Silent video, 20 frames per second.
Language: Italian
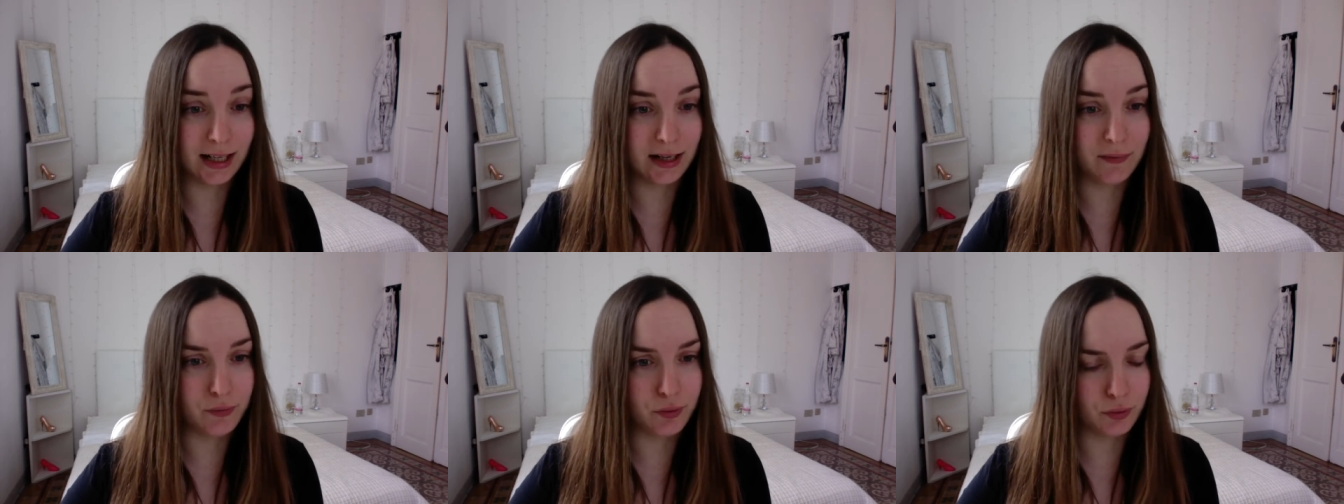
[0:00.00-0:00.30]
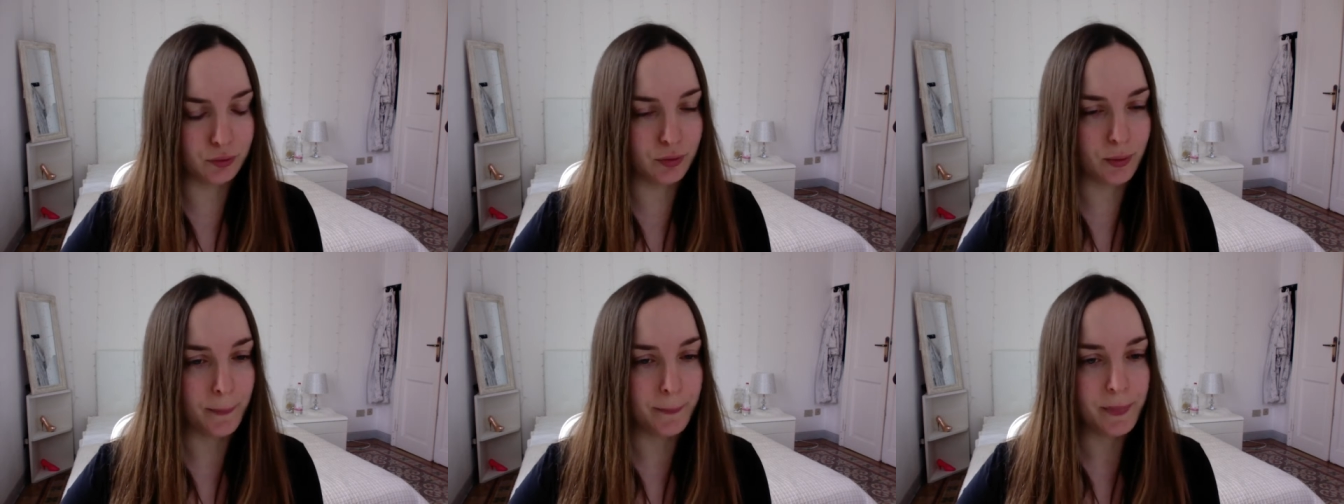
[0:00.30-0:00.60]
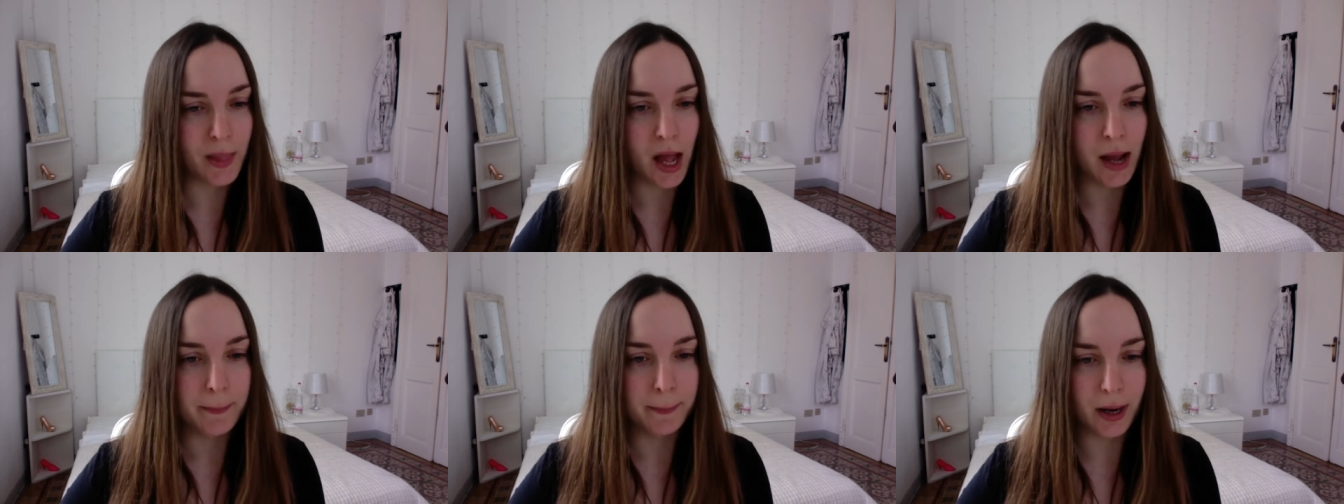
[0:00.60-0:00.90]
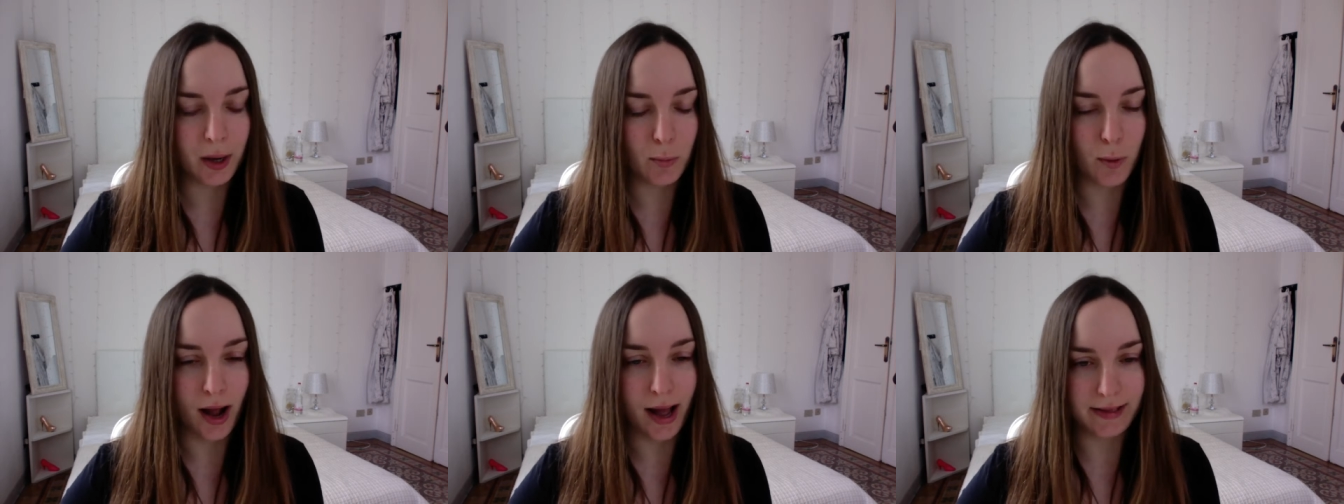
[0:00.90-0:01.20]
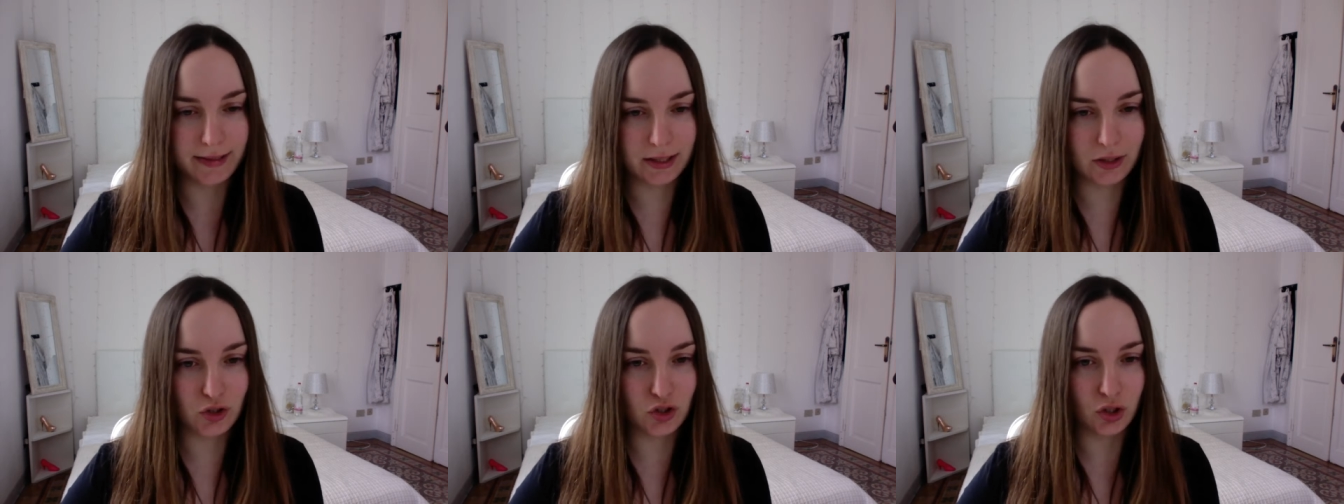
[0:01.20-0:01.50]
review, ma
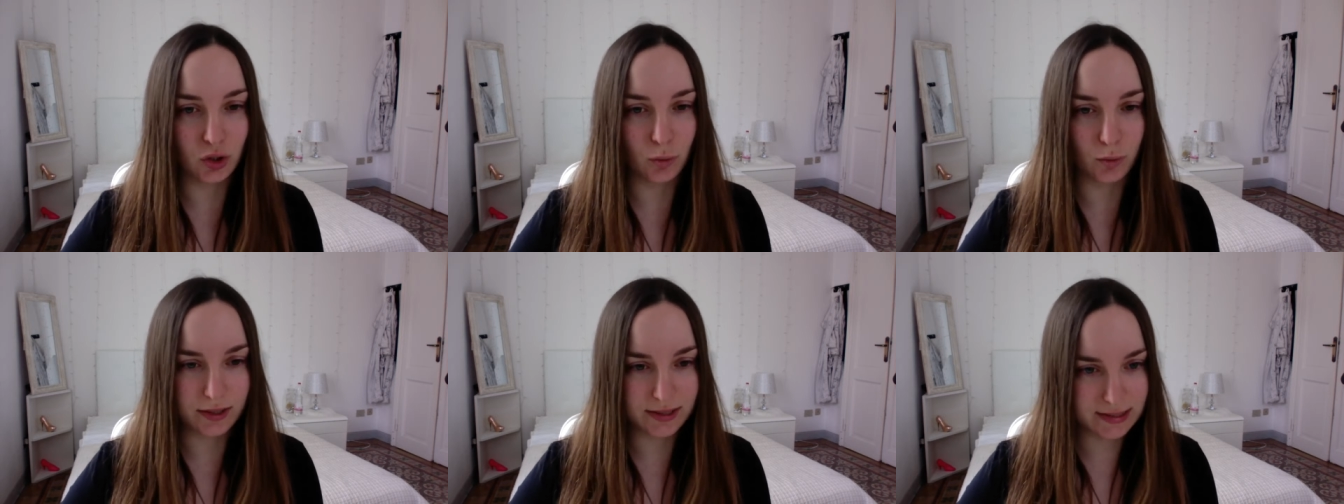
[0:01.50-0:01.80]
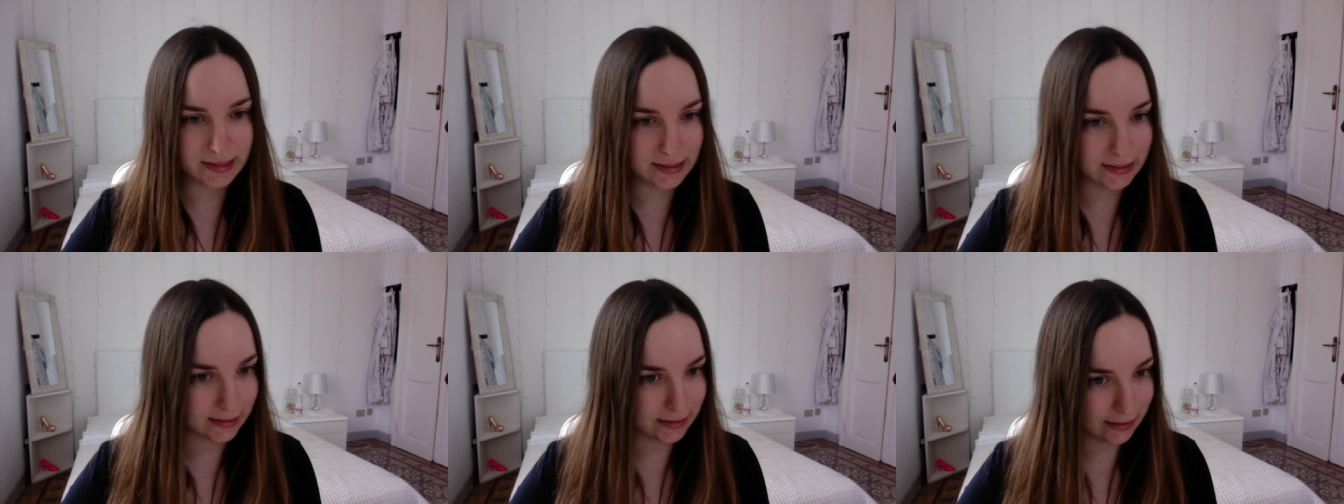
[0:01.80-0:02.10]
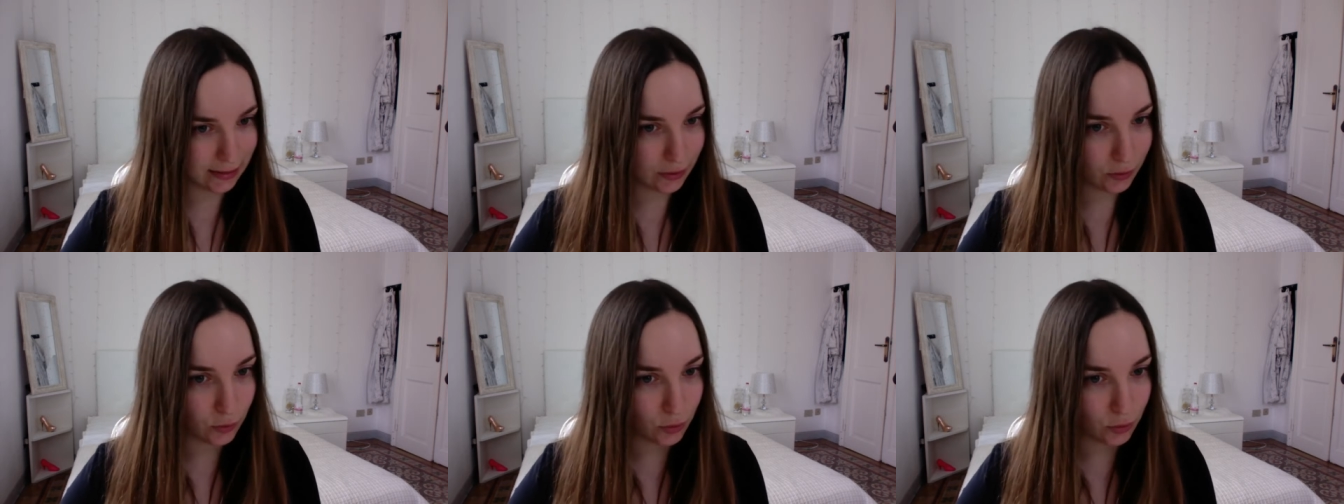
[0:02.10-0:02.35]
quasi 5 stelline